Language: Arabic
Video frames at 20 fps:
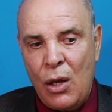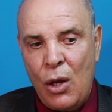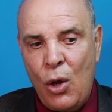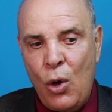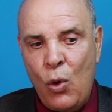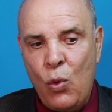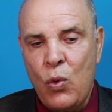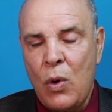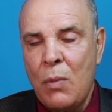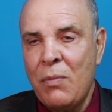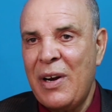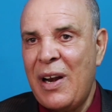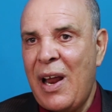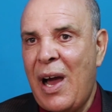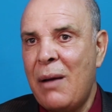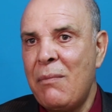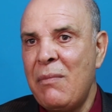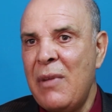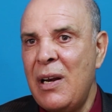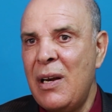هو من
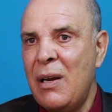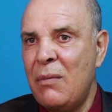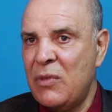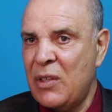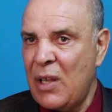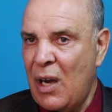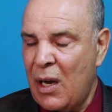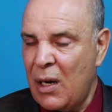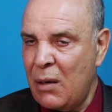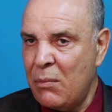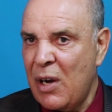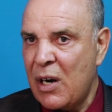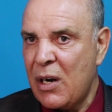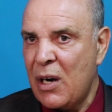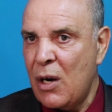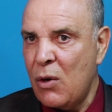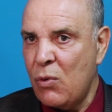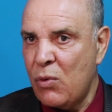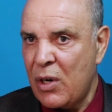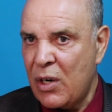العمل نتاع
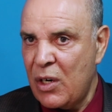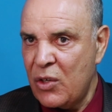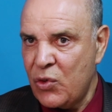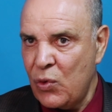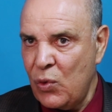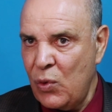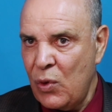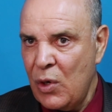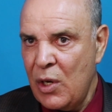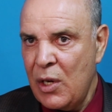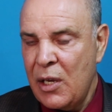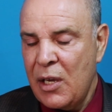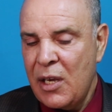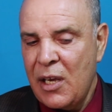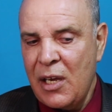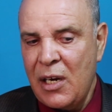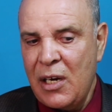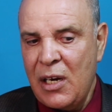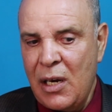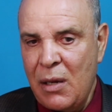المراه والرجل
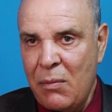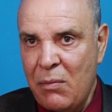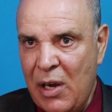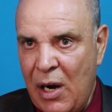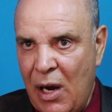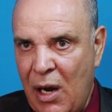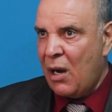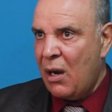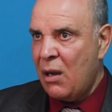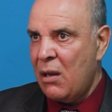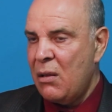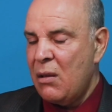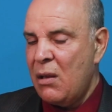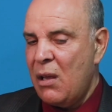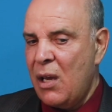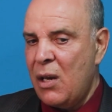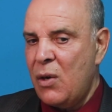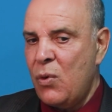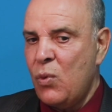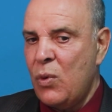اللي المراه
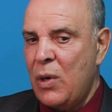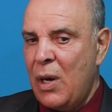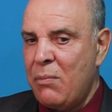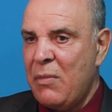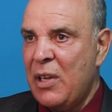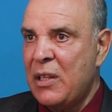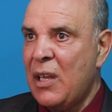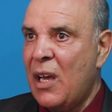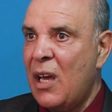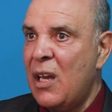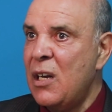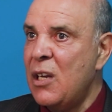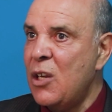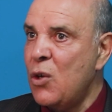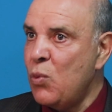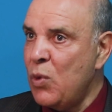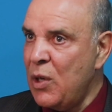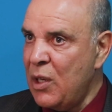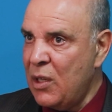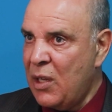انه لما تخلي
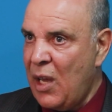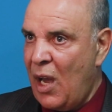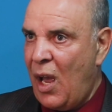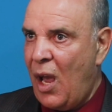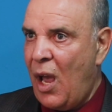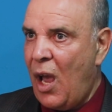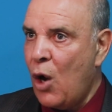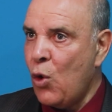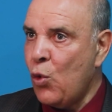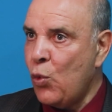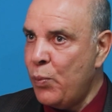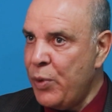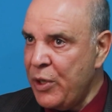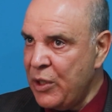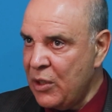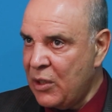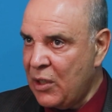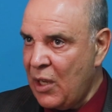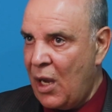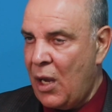ولدها او
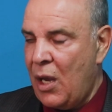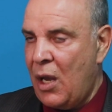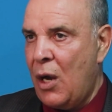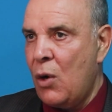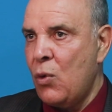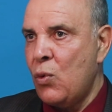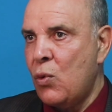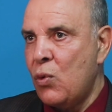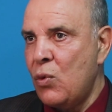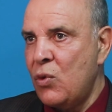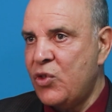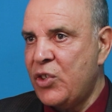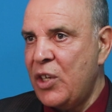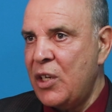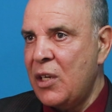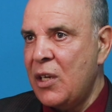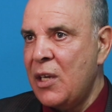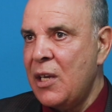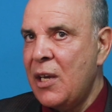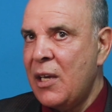بنتها او كل
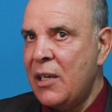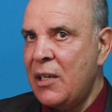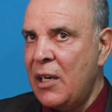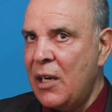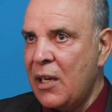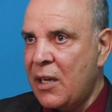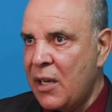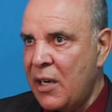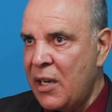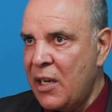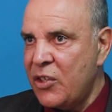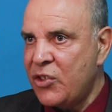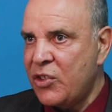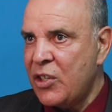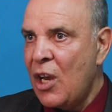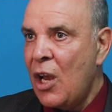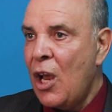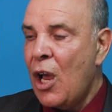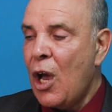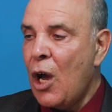شيء
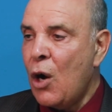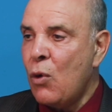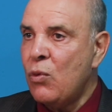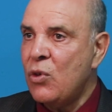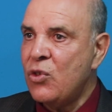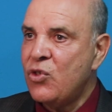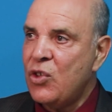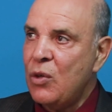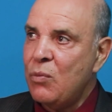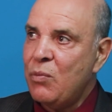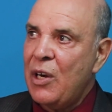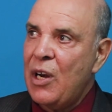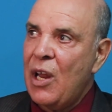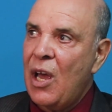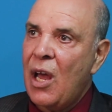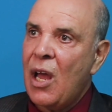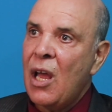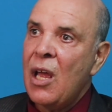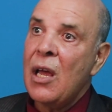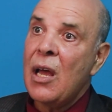للكراش او تجيب
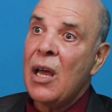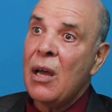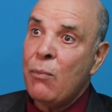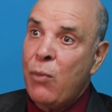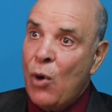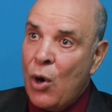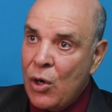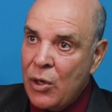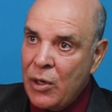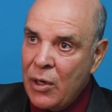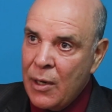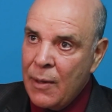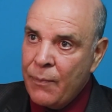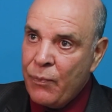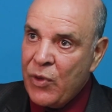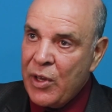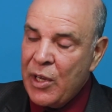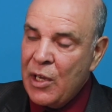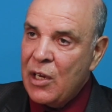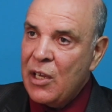لها بون
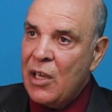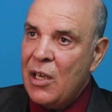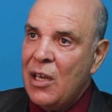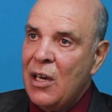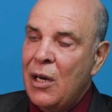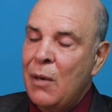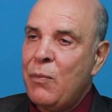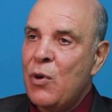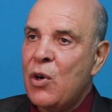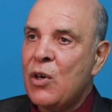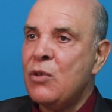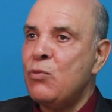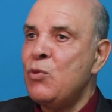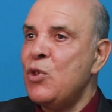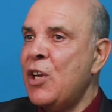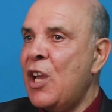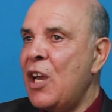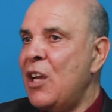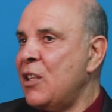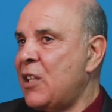البون
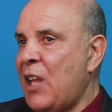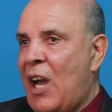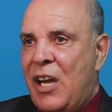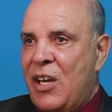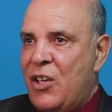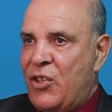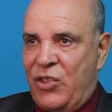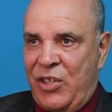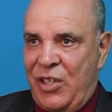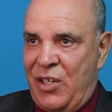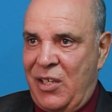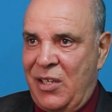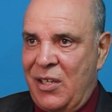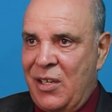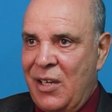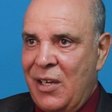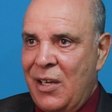وان كانت عايشه هي